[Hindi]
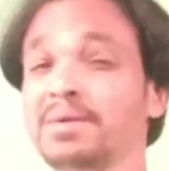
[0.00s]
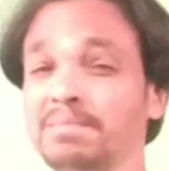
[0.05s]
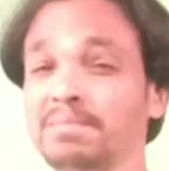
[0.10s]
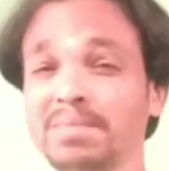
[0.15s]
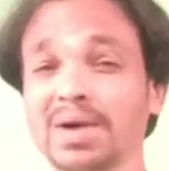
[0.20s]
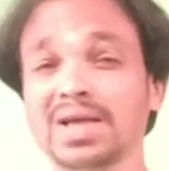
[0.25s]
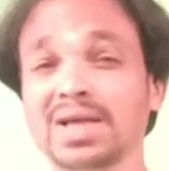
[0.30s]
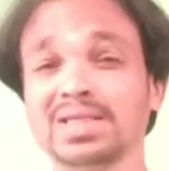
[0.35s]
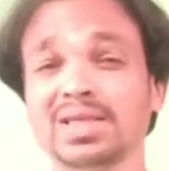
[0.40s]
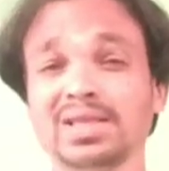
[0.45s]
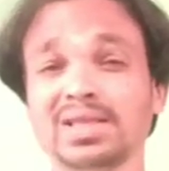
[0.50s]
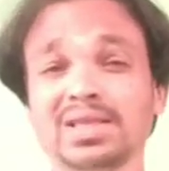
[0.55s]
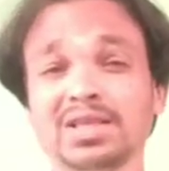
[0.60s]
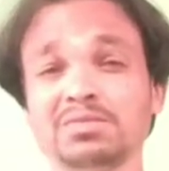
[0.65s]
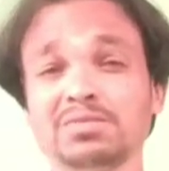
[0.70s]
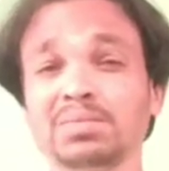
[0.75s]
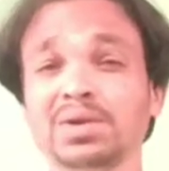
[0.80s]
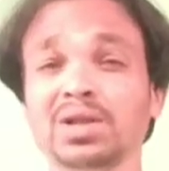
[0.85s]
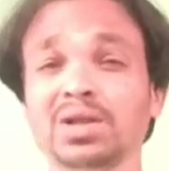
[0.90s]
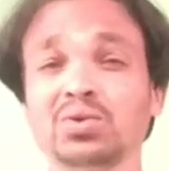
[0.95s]
पाँच या
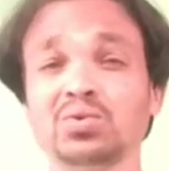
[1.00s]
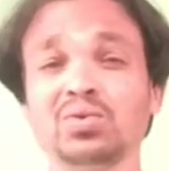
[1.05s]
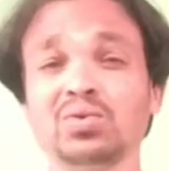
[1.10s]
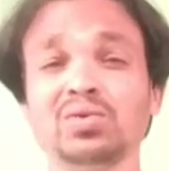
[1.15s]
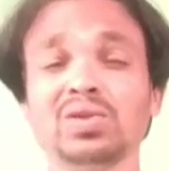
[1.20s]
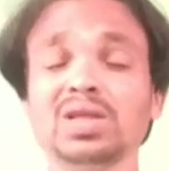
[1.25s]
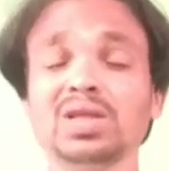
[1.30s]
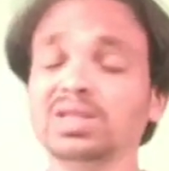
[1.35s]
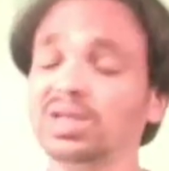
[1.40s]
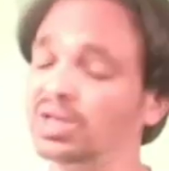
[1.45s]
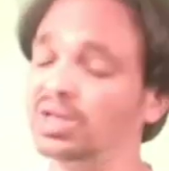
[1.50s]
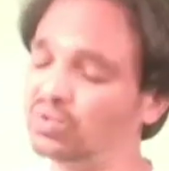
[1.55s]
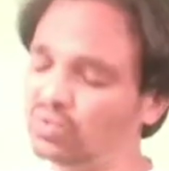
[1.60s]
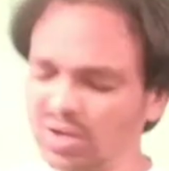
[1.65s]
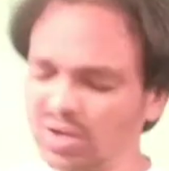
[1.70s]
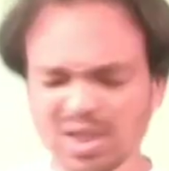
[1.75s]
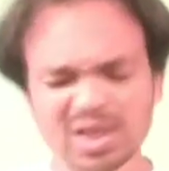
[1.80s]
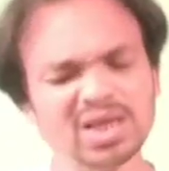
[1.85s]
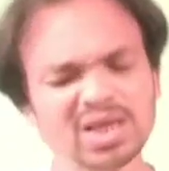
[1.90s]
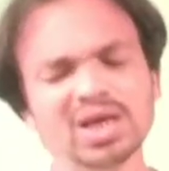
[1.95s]
दस मिनट का रोल होना चाहिए
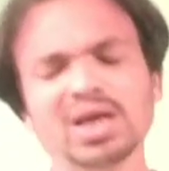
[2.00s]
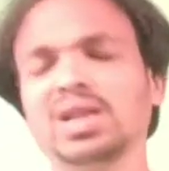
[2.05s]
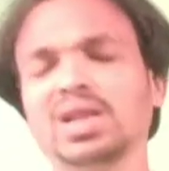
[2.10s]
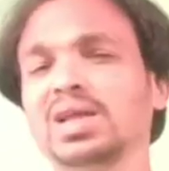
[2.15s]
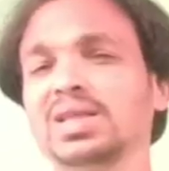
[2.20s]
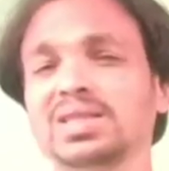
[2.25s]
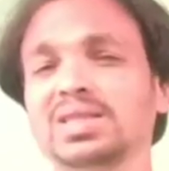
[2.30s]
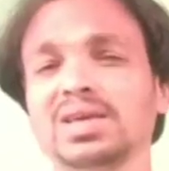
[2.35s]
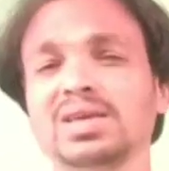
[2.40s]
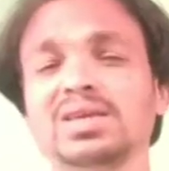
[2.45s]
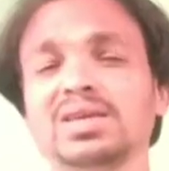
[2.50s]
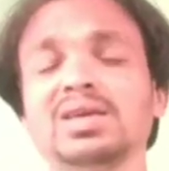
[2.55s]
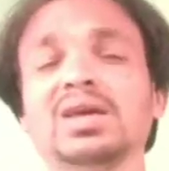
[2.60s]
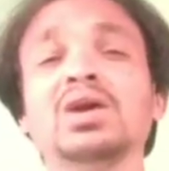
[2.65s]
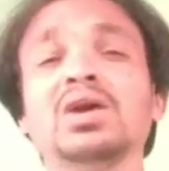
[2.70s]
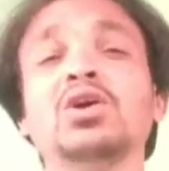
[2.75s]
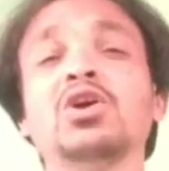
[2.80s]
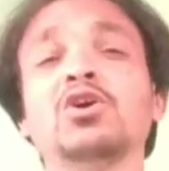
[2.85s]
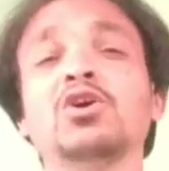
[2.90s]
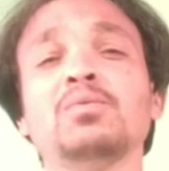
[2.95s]
तो नहीं करना
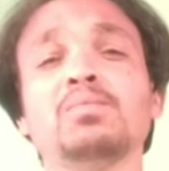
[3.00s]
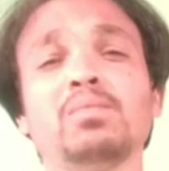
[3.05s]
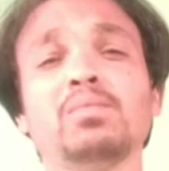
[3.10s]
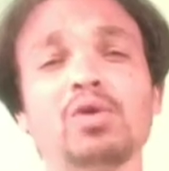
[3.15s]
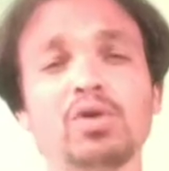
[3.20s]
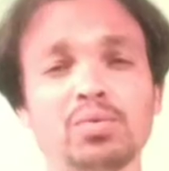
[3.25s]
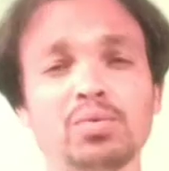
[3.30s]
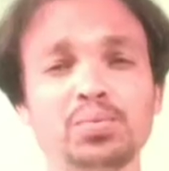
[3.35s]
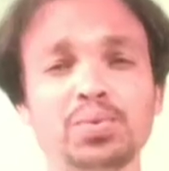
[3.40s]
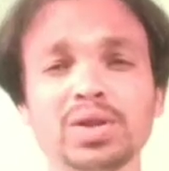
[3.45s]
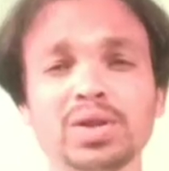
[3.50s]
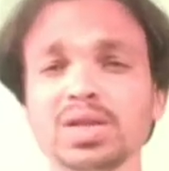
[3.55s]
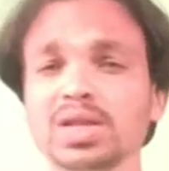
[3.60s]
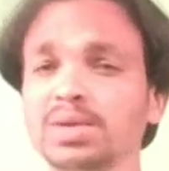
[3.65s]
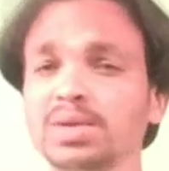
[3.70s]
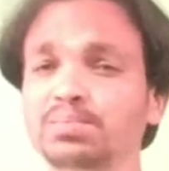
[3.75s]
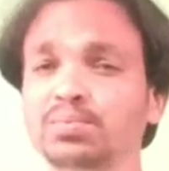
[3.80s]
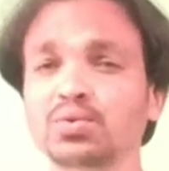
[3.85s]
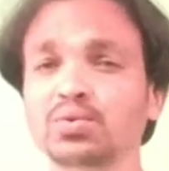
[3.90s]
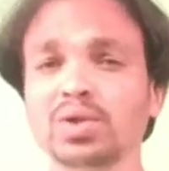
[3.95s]
चाहिए
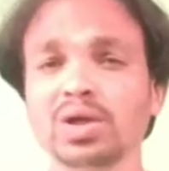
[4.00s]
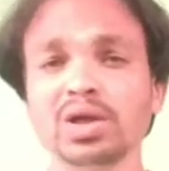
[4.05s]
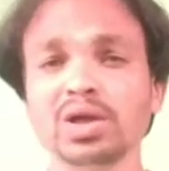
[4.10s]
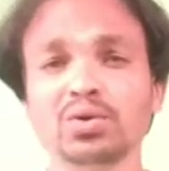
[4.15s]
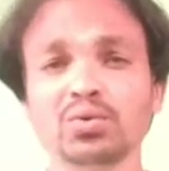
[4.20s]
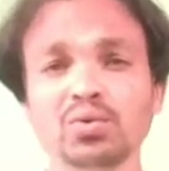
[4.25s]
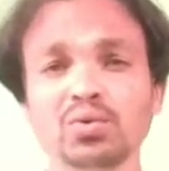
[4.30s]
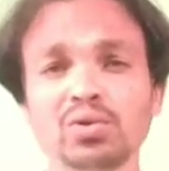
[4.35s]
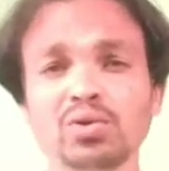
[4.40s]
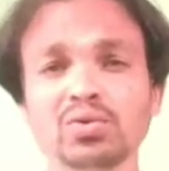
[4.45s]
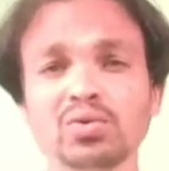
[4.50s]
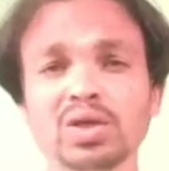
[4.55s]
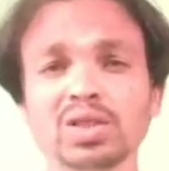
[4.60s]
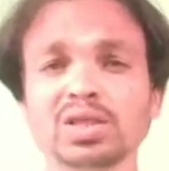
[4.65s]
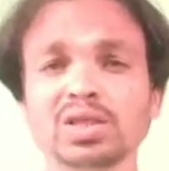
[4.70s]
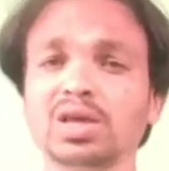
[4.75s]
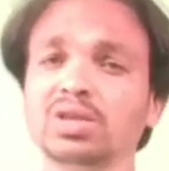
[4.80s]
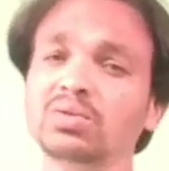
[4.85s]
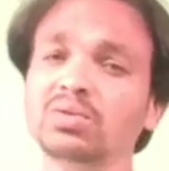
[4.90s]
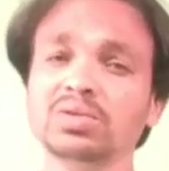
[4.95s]
प्रॉपरली पूरा एक रोल
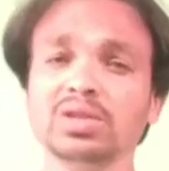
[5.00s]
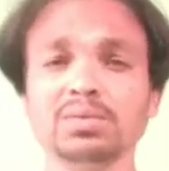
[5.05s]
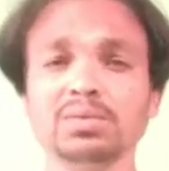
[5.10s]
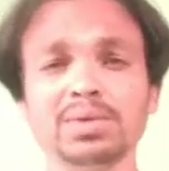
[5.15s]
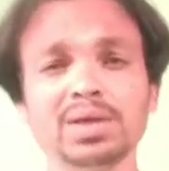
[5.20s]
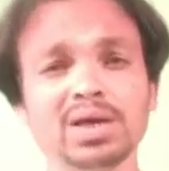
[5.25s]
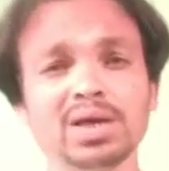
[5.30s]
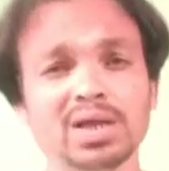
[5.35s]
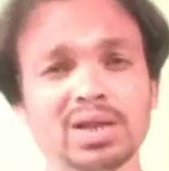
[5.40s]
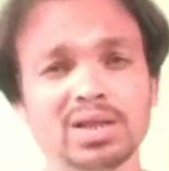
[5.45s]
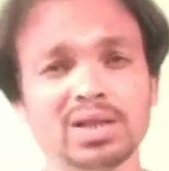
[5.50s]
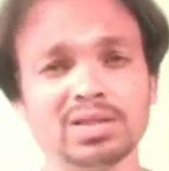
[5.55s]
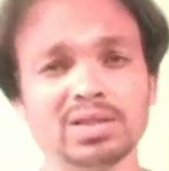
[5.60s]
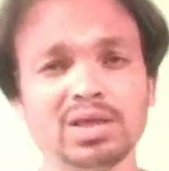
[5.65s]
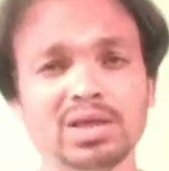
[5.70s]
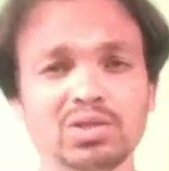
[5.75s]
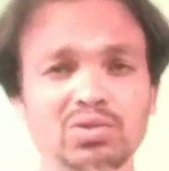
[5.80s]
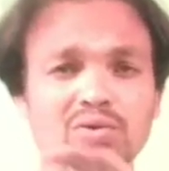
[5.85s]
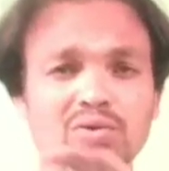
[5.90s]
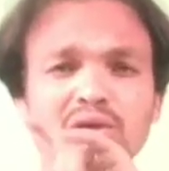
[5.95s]
होना चाहिए तो तभी करना
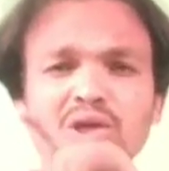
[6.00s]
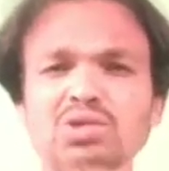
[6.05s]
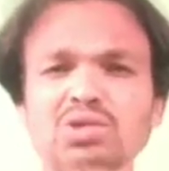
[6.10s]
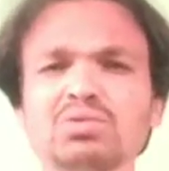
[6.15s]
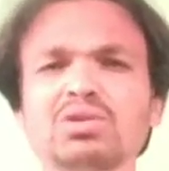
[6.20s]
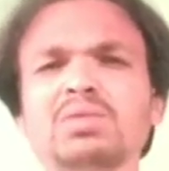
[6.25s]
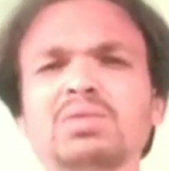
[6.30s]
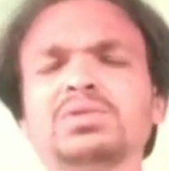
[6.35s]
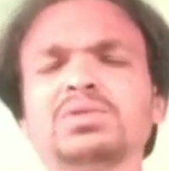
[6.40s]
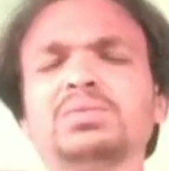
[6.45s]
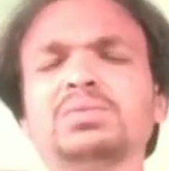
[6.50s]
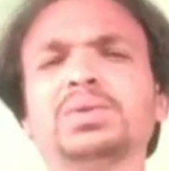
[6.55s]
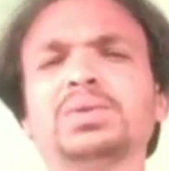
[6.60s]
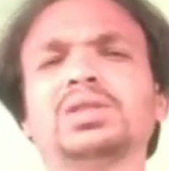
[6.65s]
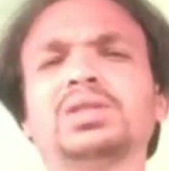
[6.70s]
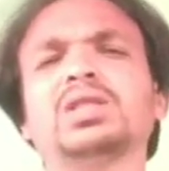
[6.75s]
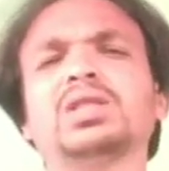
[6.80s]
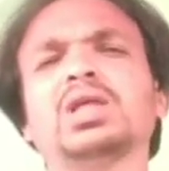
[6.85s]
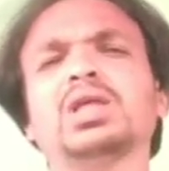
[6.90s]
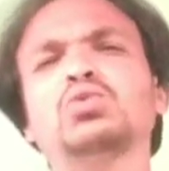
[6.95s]
चाहिए तो इस वीडियो में
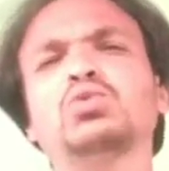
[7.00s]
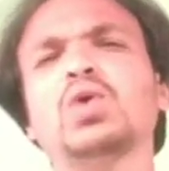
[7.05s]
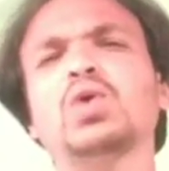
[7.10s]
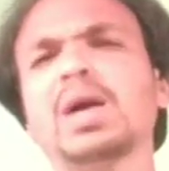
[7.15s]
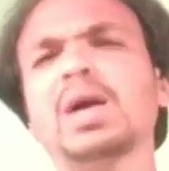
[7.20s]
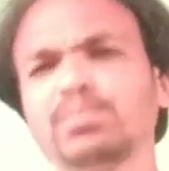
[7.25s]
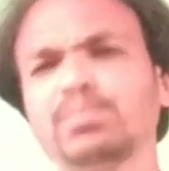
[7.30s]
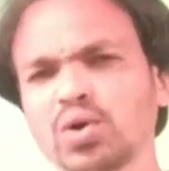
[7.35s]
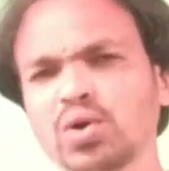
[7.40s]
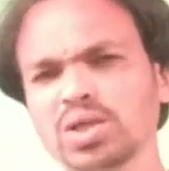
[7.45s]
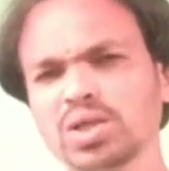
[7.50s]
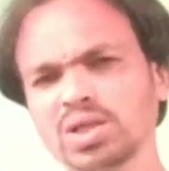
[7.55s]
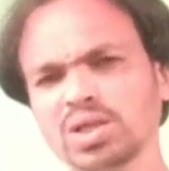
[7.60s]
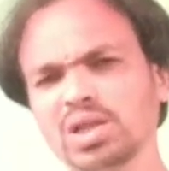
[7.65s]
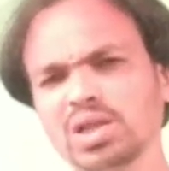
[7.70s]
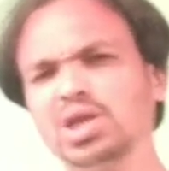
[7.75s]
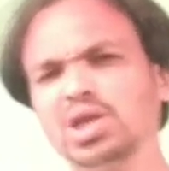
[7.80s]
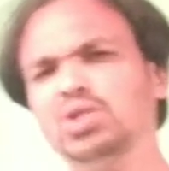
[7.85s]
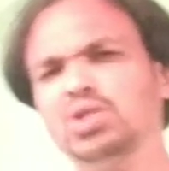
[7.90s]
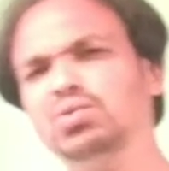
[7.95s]
सिर्फ इतना था तो आपको
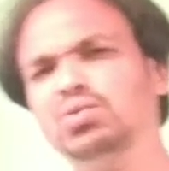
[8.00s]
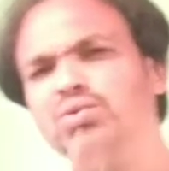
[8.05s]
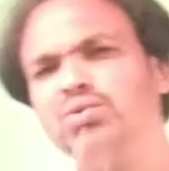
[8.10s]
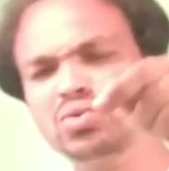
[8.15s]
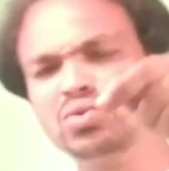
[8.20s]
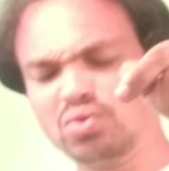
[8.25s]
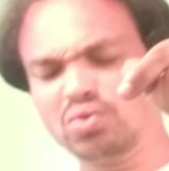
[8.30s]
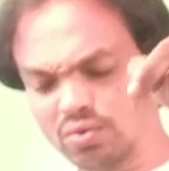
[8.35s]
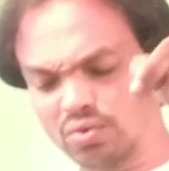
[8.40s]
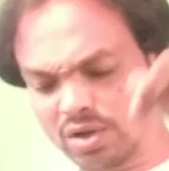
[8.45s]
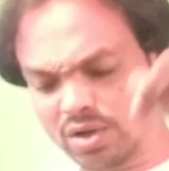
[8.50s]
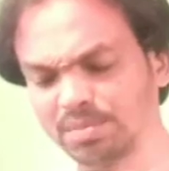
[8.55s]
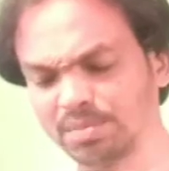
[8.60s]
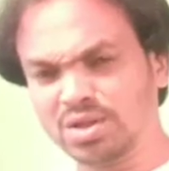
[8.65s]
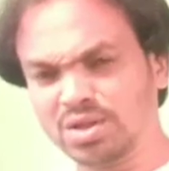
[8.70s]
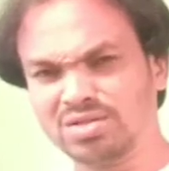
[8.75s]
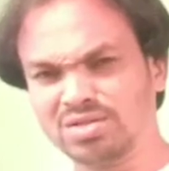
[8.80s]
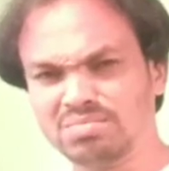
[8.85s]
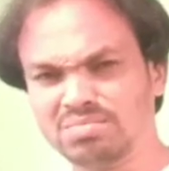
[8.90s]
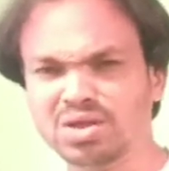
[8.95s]
कैसे लगे न्यूज़ तो
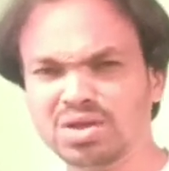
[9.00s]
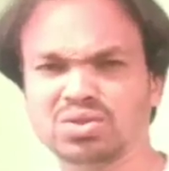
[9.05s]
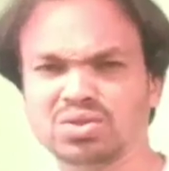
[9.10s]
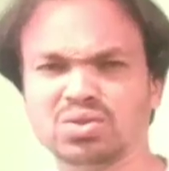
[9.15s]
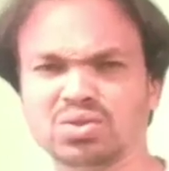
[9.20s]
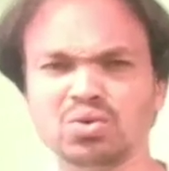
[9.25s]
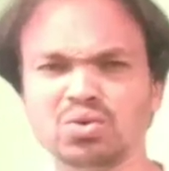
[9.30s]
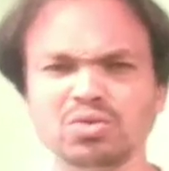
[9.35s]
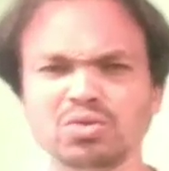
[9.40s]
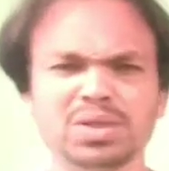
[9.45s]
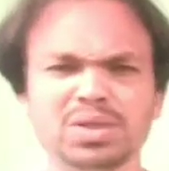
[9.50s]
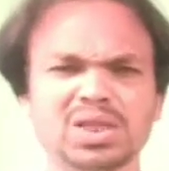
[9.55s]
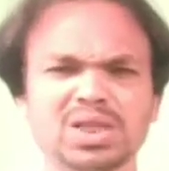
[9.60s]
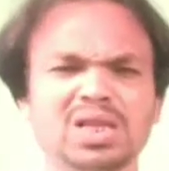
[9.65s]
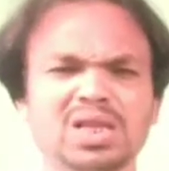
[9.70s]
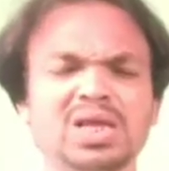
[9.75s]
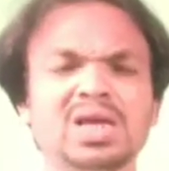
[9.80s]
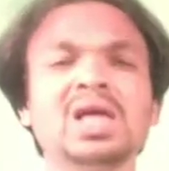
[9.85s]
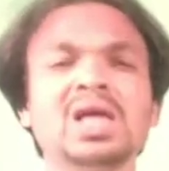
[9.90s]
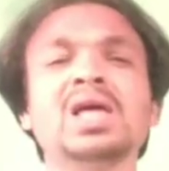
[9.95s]
कमेंट में ज़रूर
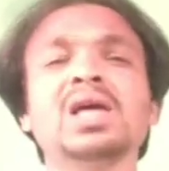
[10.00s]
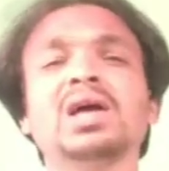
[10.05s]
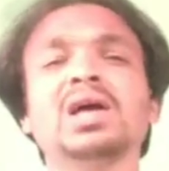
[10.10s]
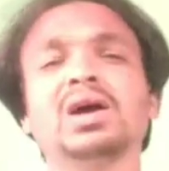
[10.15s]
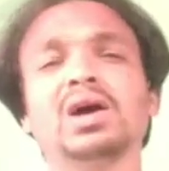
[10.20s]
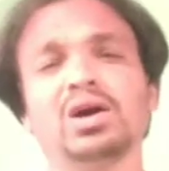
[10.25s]
बताना